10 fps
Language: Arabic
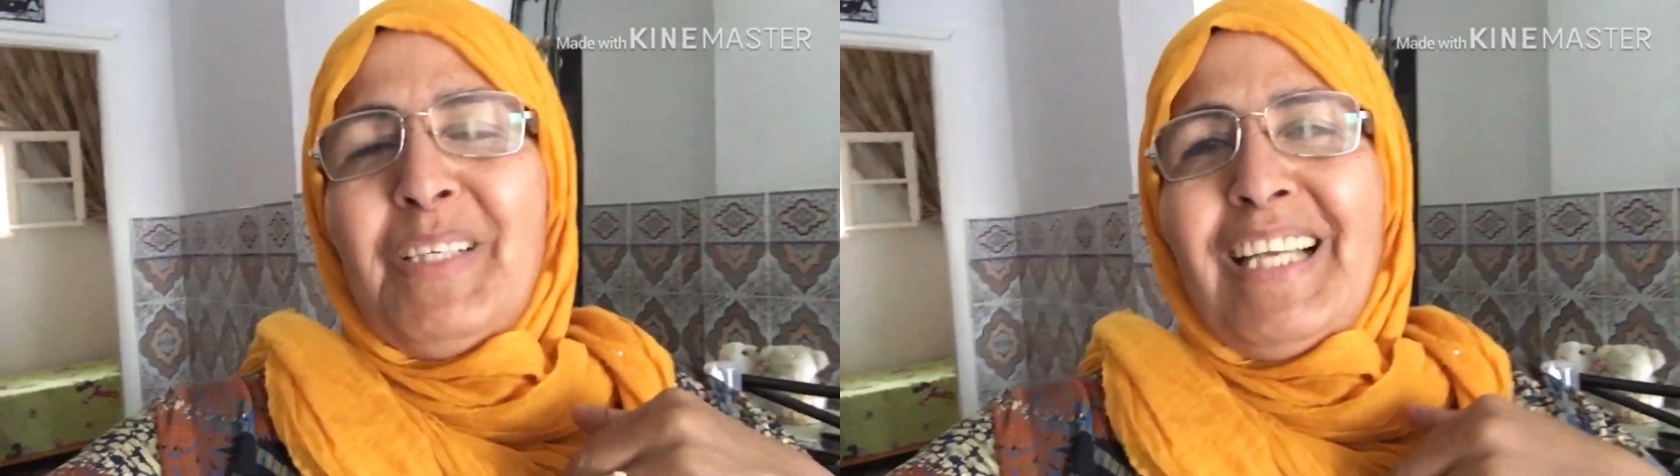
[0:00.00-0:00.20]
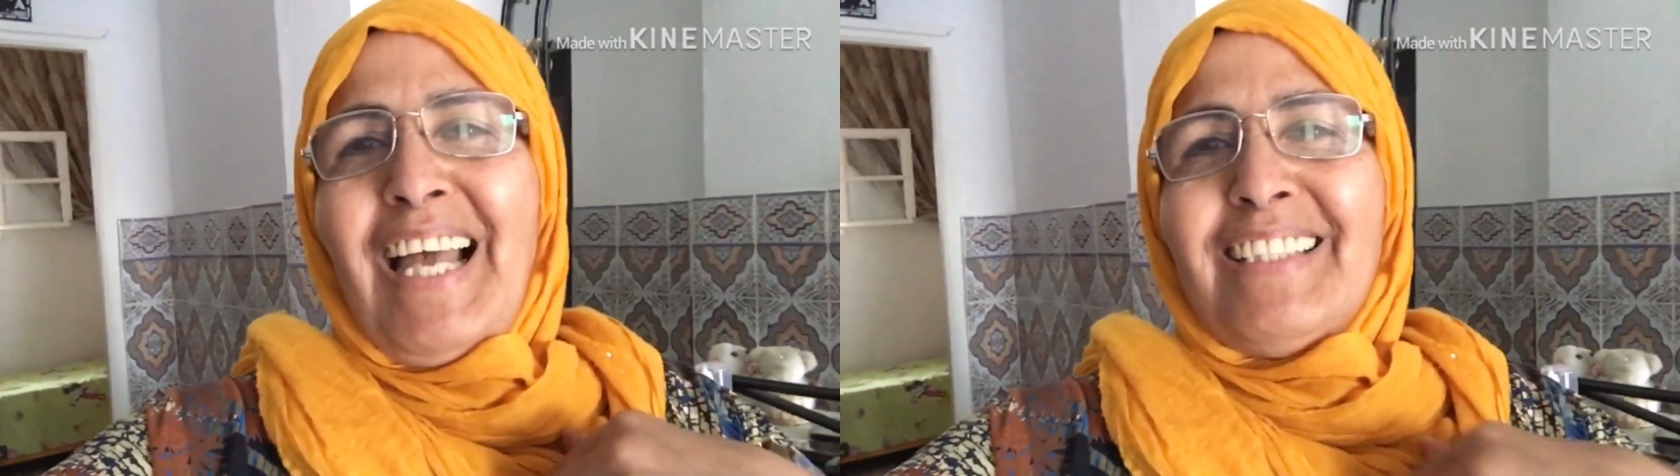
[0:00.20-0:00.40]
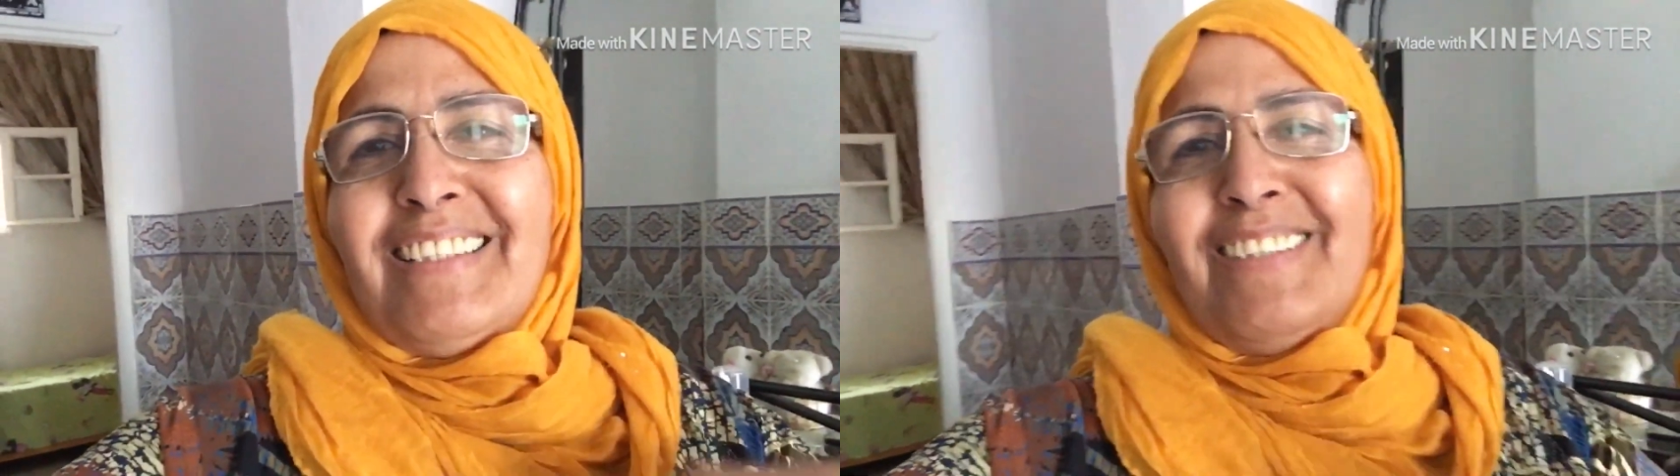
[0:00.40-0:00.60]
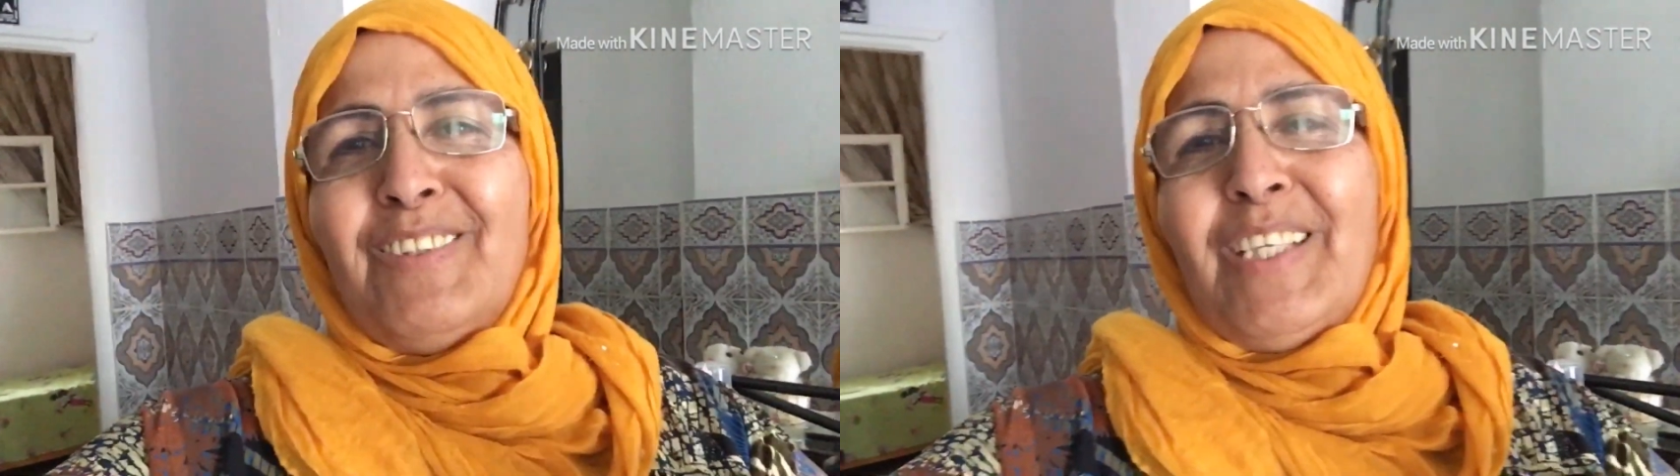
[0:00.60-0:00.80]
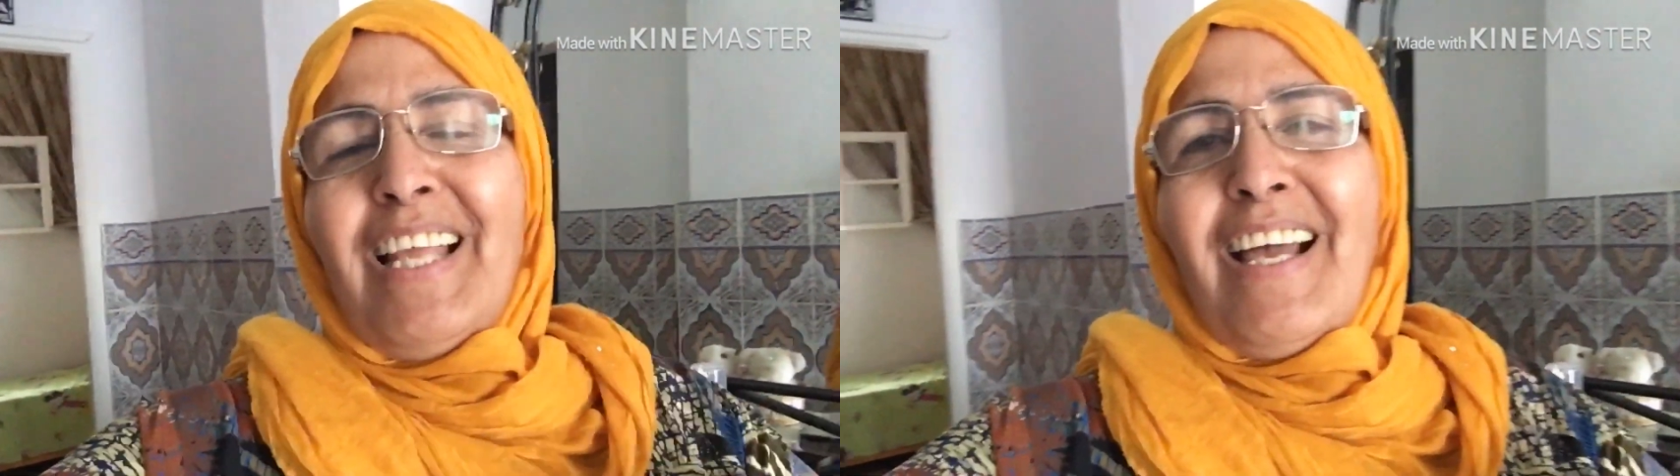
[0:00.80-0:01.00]
اللي
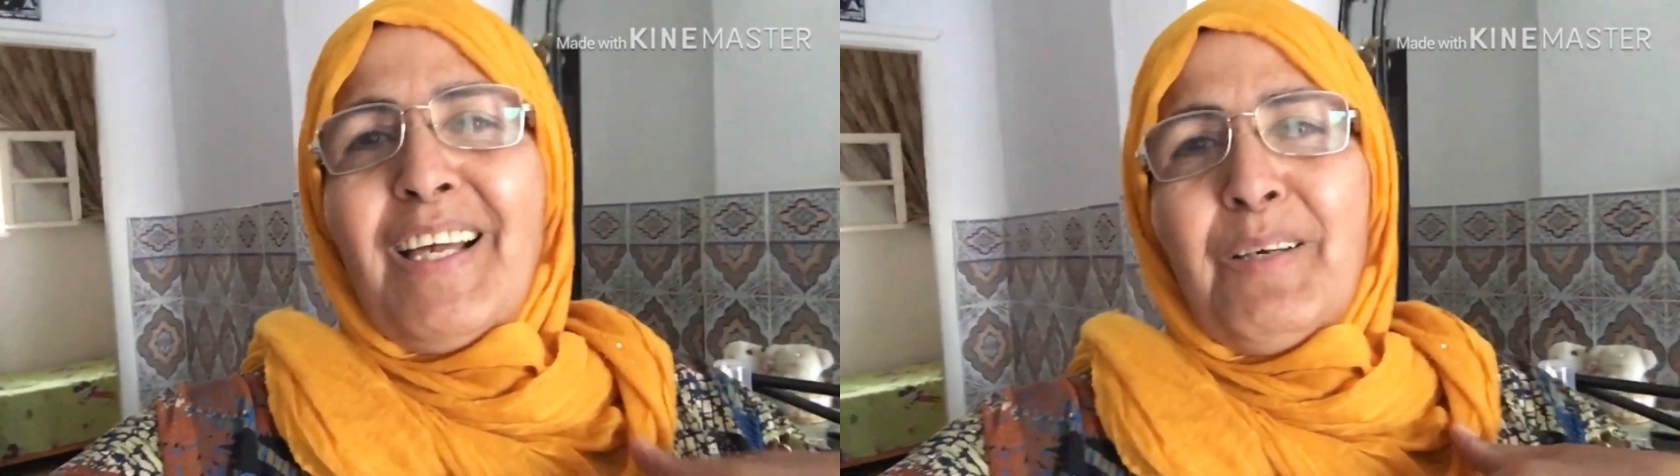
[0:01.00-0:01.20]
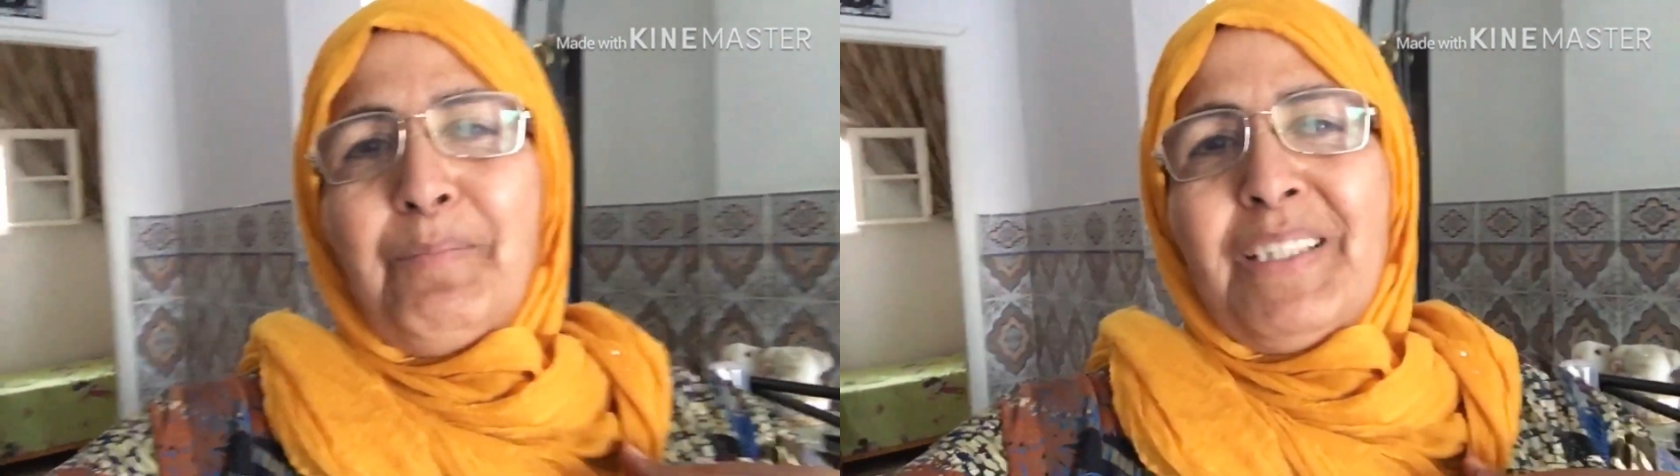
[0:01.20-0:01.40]
حطته لنا الحق